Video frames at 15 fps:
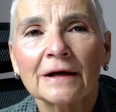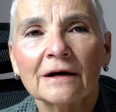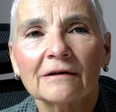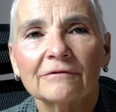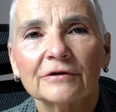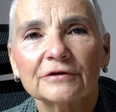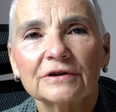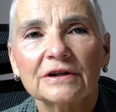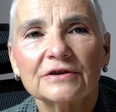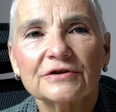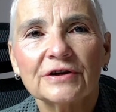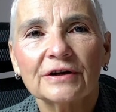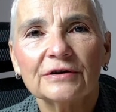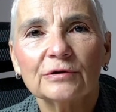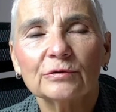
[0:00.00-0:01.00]
w
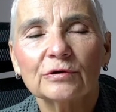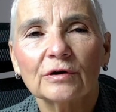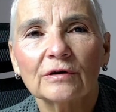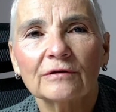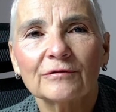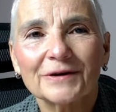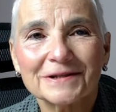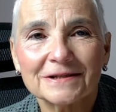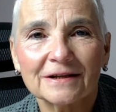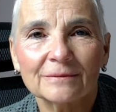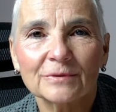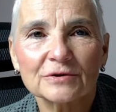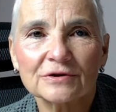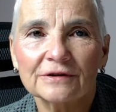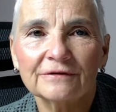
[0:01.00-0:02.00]
odniesieniu do własnych
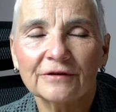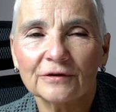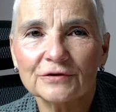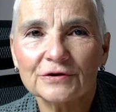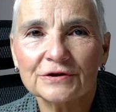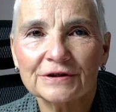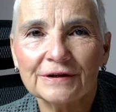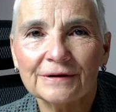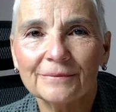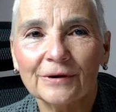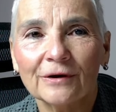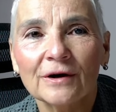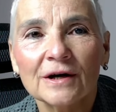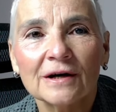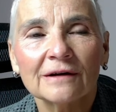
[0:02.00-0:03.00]
możliwości,
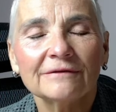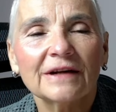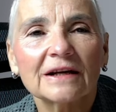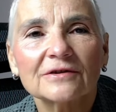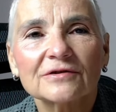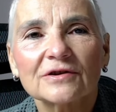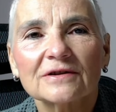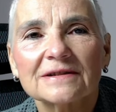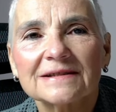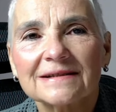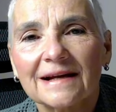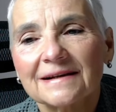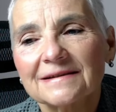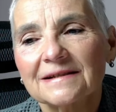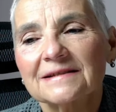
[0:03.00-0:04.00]
bo większość z
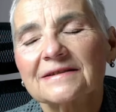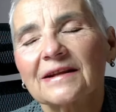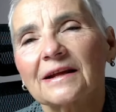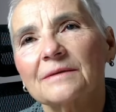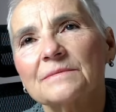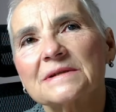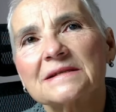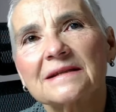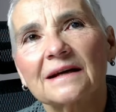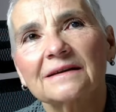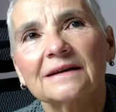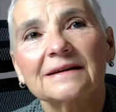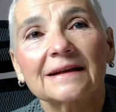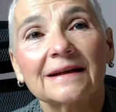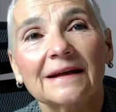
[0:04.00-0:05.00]
nas jest w takim
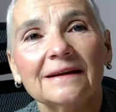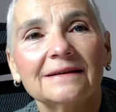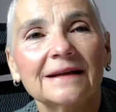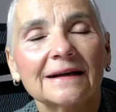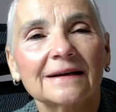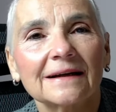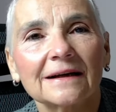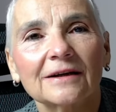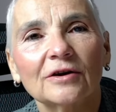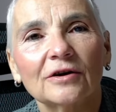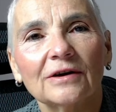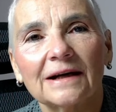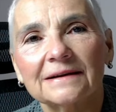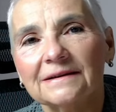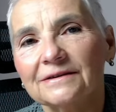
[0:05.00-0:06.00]
stanie takiej
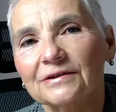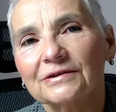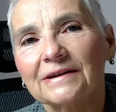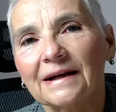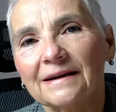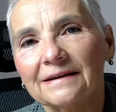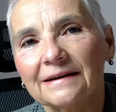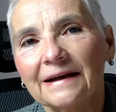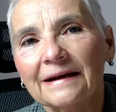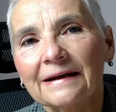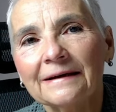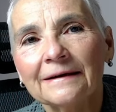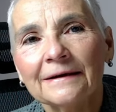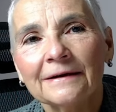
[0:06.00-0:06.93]
degrengolady totalnej.